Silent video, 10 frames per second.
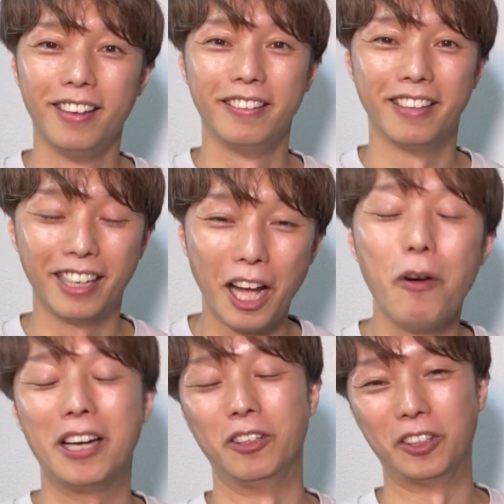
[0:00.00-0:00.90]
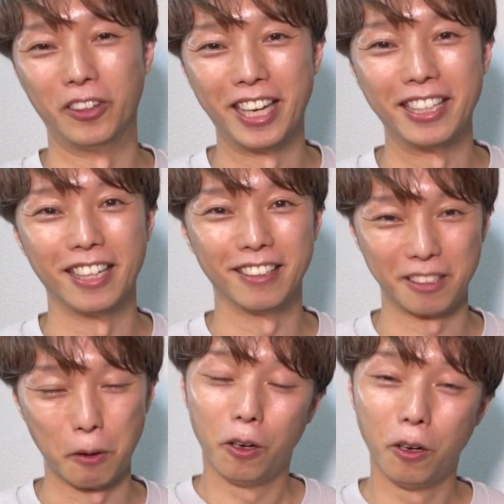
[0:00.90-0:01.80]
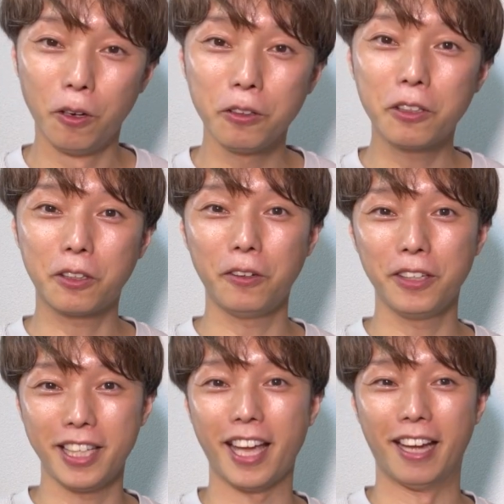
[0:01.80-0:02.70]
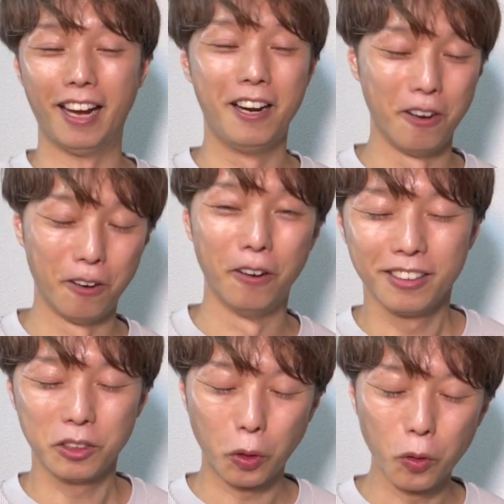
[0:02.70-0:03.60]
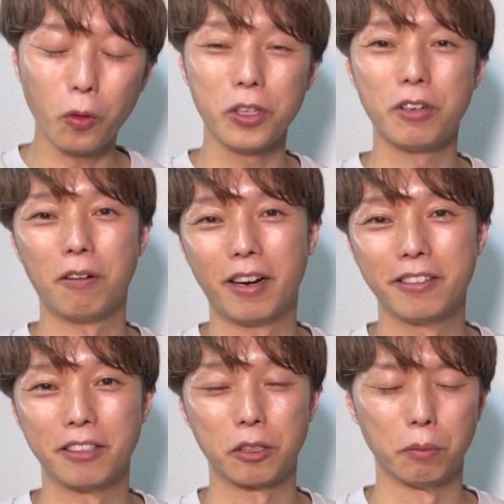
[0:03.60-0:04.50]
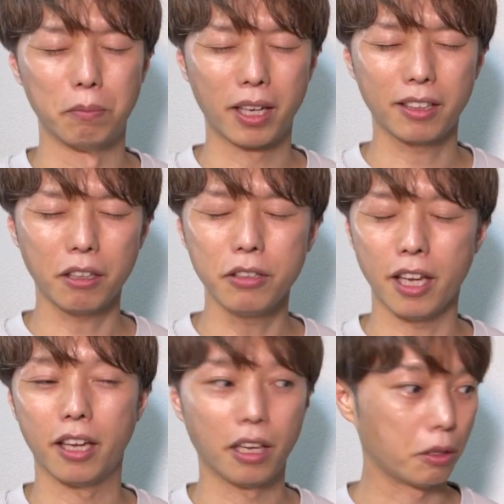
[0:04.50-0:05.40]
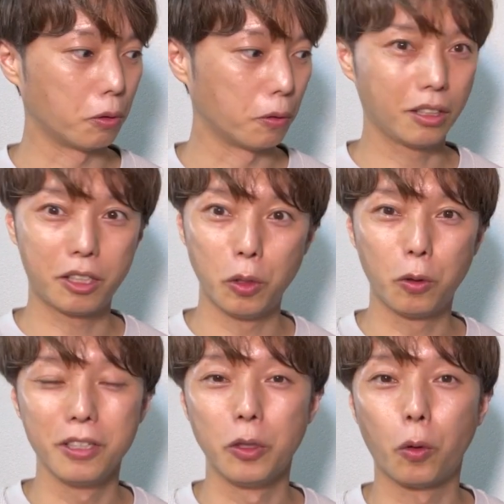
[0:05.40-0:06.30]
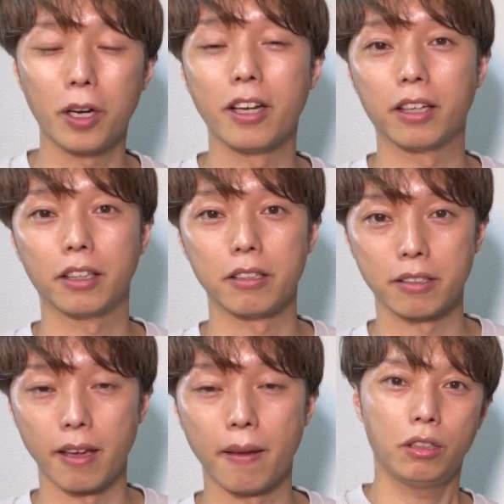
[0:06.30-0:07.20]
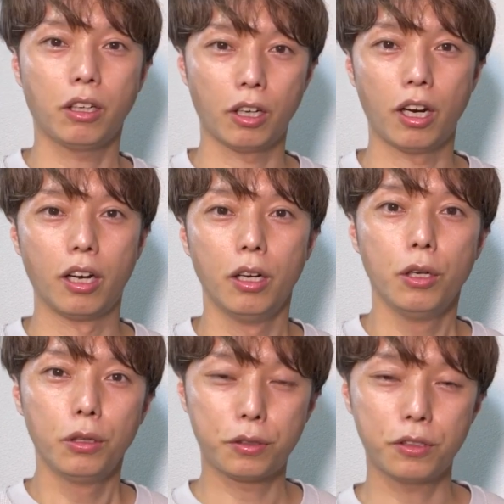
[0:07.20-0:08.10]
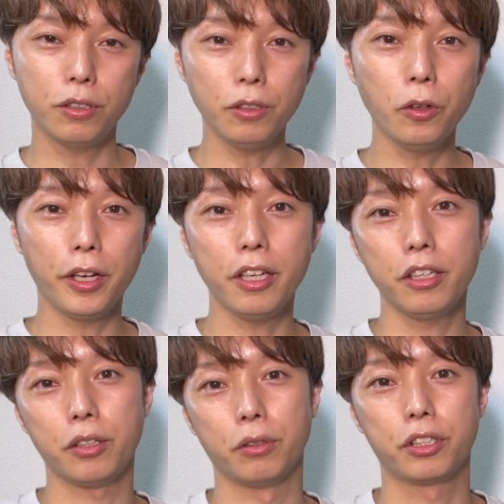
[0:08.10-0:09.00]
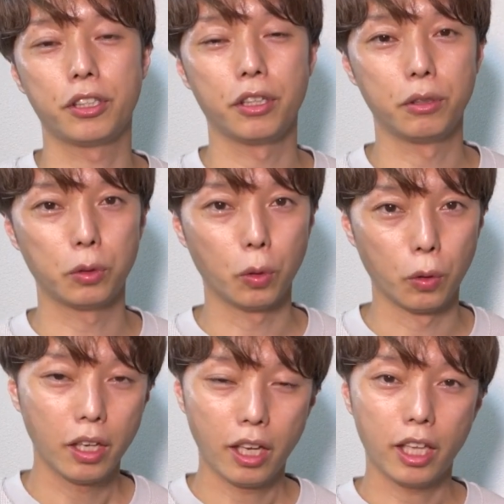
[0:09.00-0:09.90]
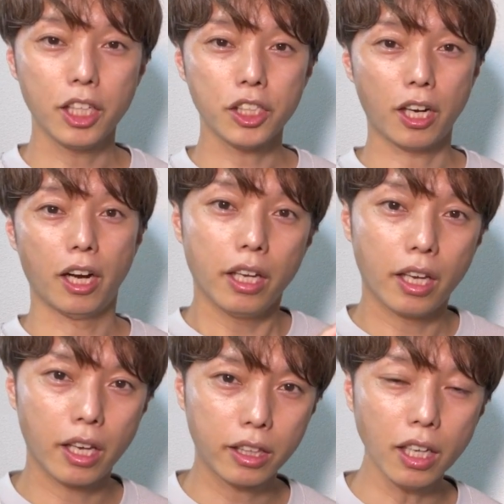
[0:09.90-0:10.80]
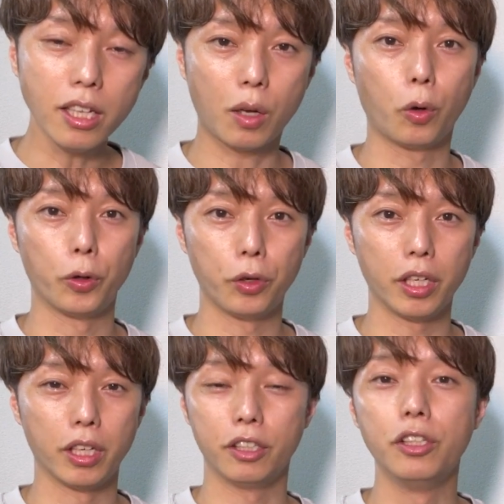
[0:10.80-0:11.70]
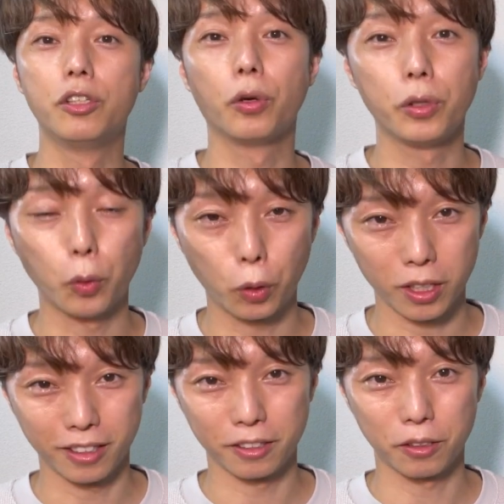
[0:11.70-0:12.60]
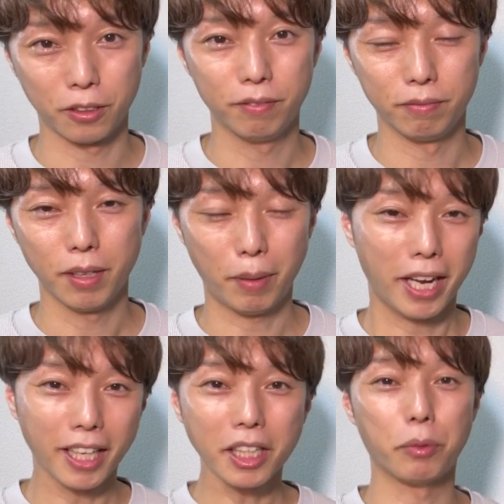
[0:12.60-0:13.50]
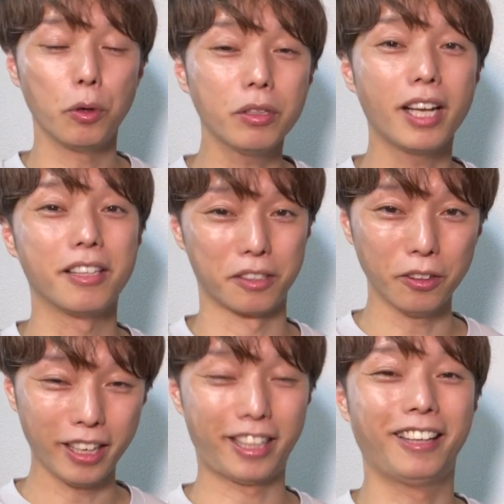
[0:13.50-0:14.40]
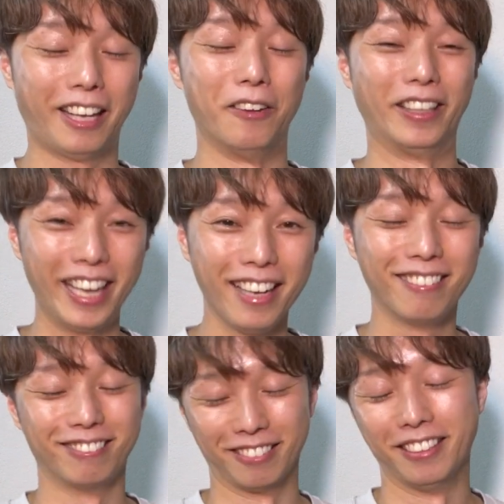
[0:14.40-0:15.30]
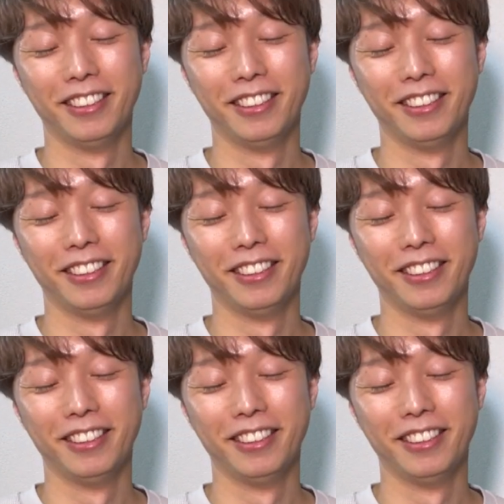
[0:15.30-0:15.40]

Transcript: 7割の人の演技なんですよ。本当にね、あの、その子には悪いんですけど、全くね、あの、記憶に残らなかったですね。だから、普通の演技をしていると、下手したら下手な子より印象に残らないんですよ。うん。まあ、下手でも良くないんですよ。下手ってのはね。うん。